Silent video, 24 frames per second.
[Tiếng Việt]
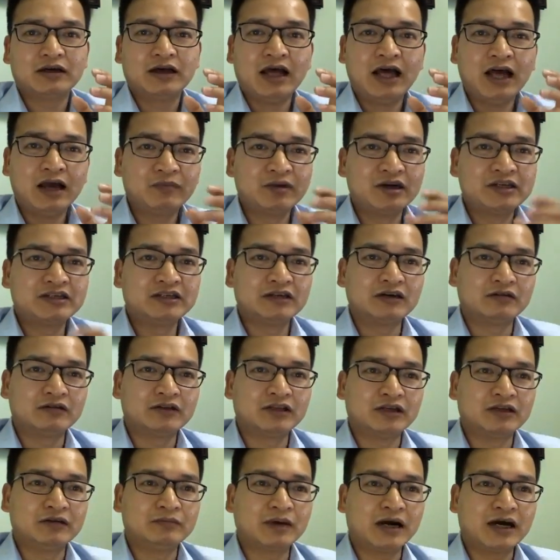20 triệu
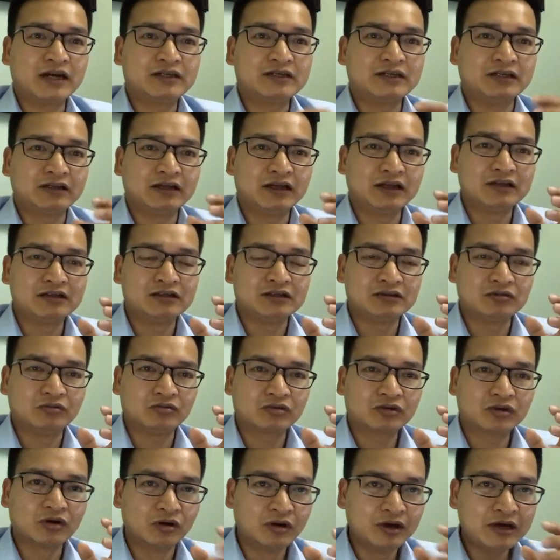thì bạn chỉ nên sử
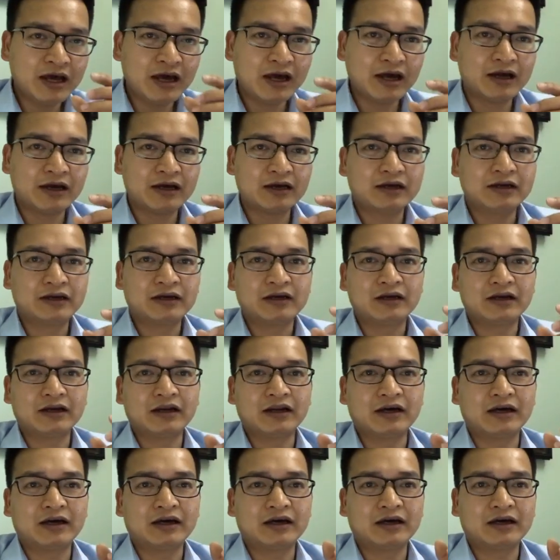dụng tối đa
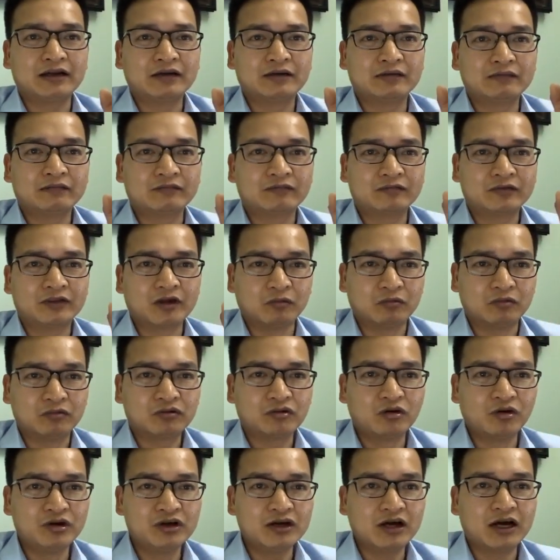là tổng
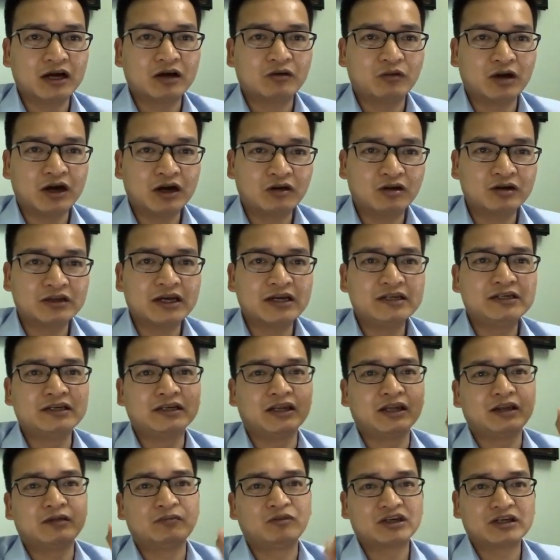khối lượng hàng hóa có giá trị
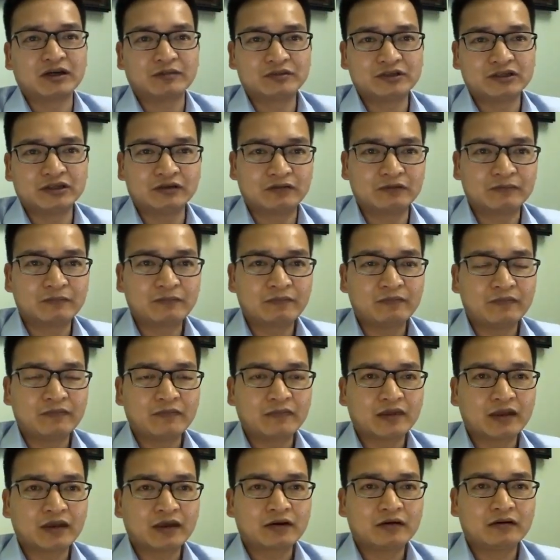lên đến 100 triệu
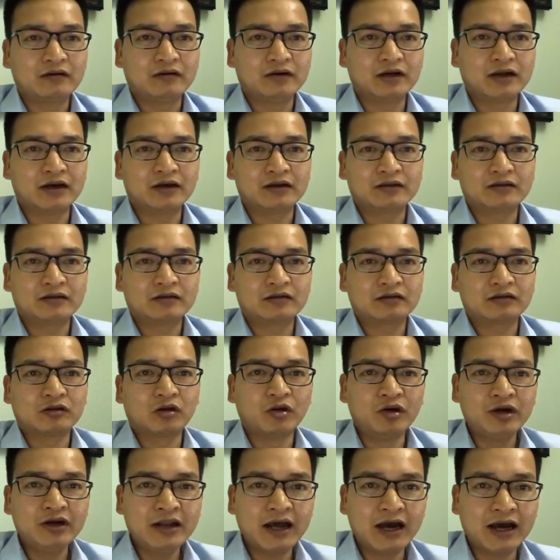có là
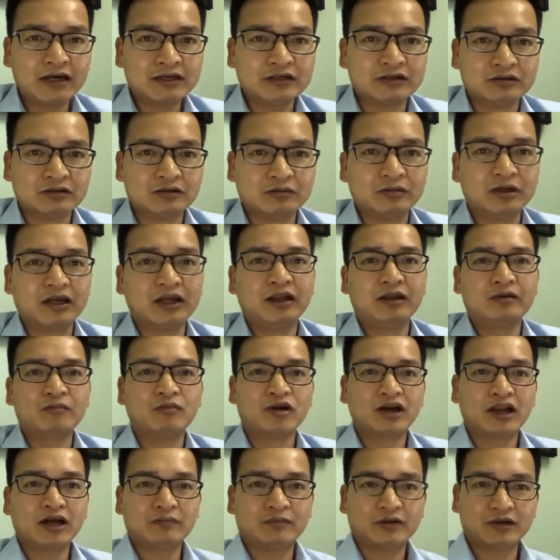tối đa sử dụng lên đến
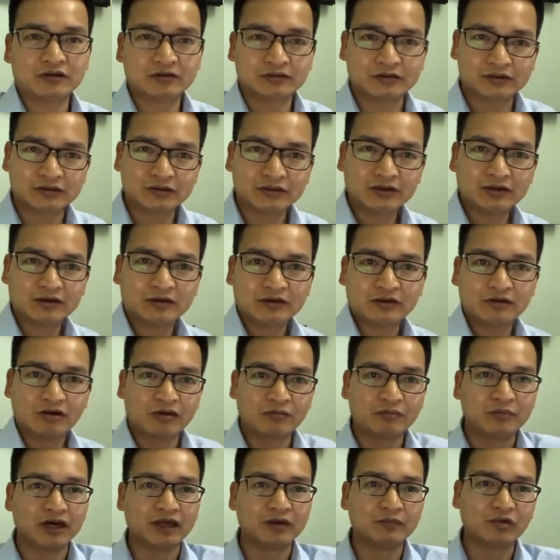một năm mà thôi
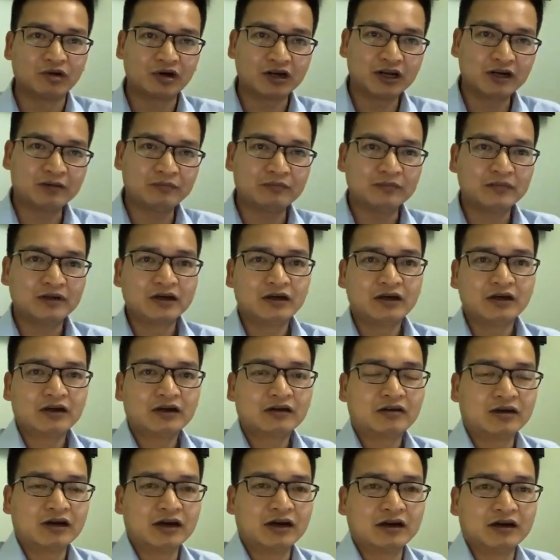đòn bẩy một năm
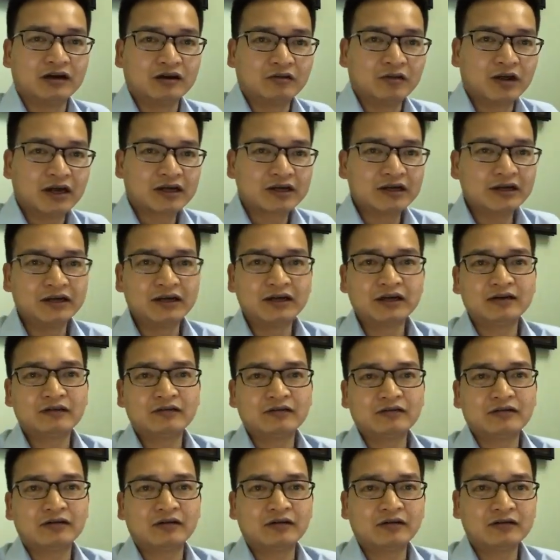còn ở ngoài kia
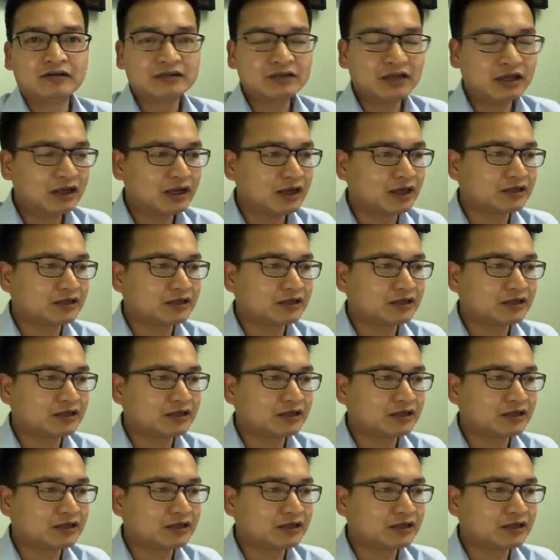nó có rất